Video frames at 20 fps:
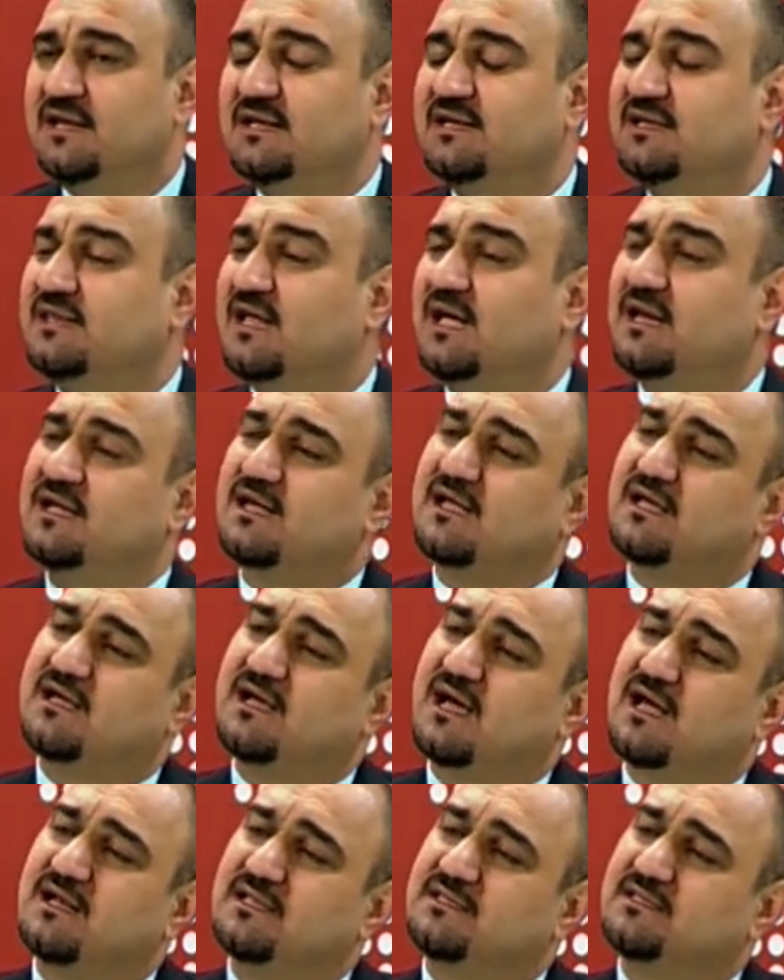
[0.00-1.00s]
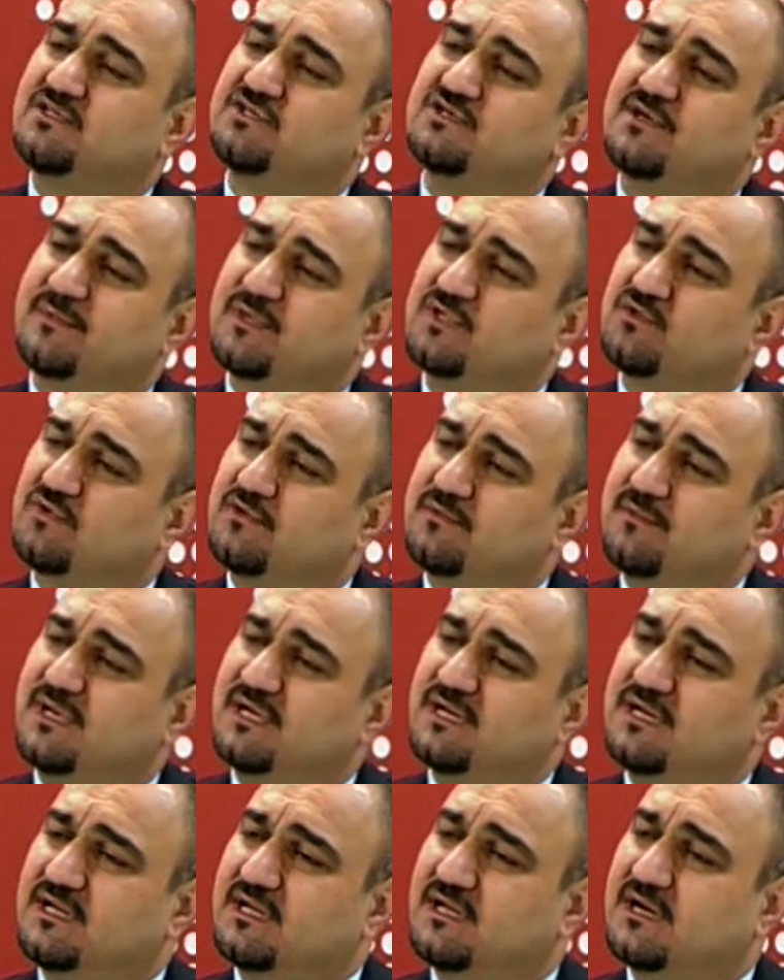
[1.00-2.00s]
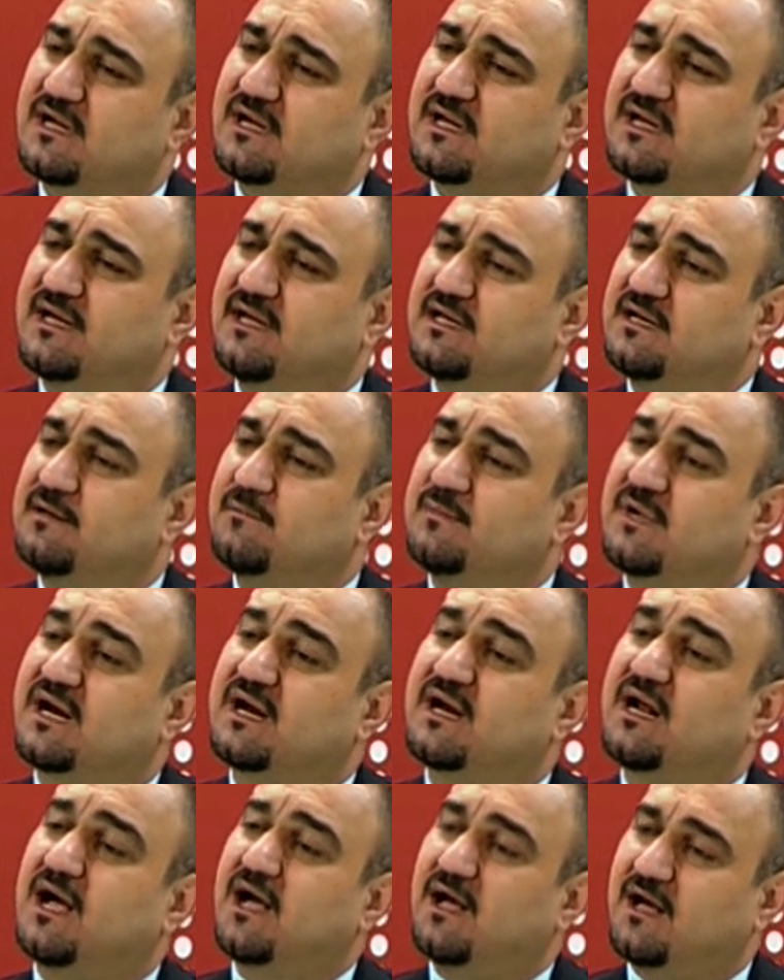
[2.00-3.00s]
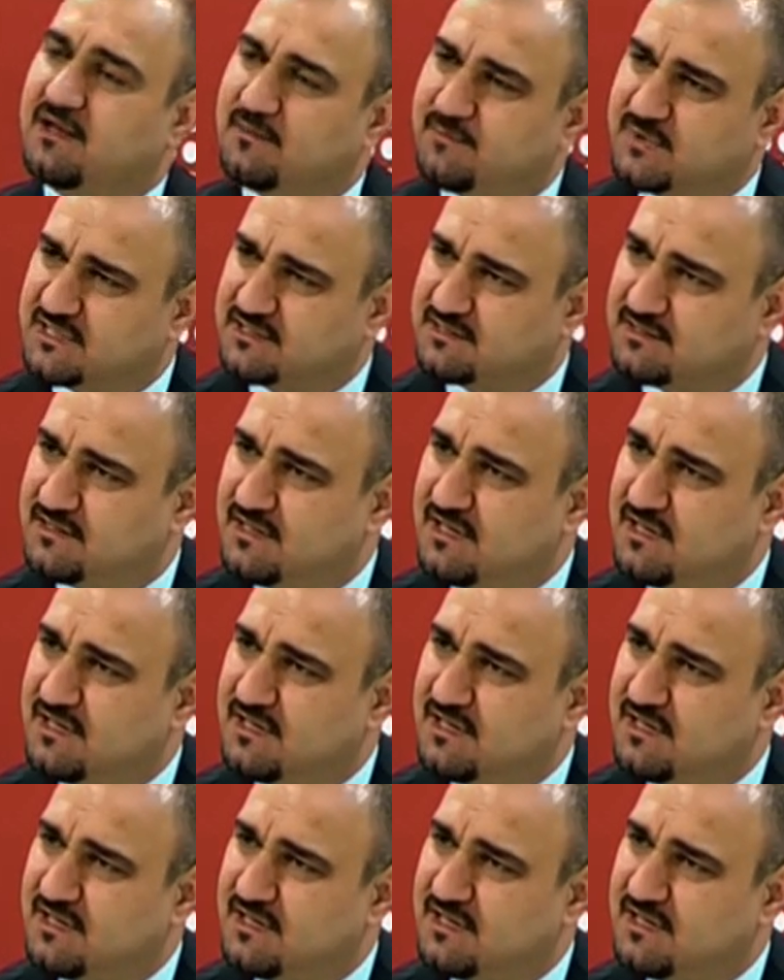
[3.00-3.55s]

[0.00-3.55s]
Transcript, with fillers: لذلك كانت الجبهه التركمانيه العراقيه حينما رحبت